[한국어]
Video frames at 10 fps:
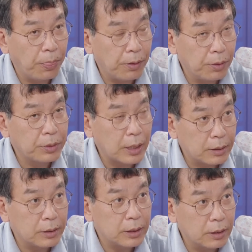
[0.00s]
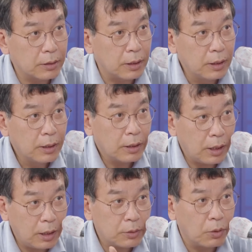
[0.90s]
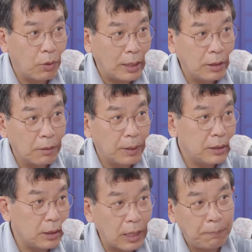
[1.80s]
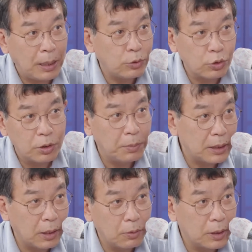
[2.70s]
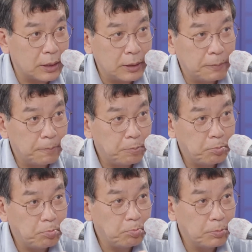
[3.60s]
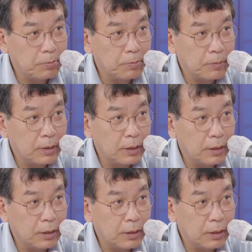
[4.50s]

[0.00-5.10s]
요때가 더 신경 쓰. 계속 관영 매체 나팔수들만 나오거든. 아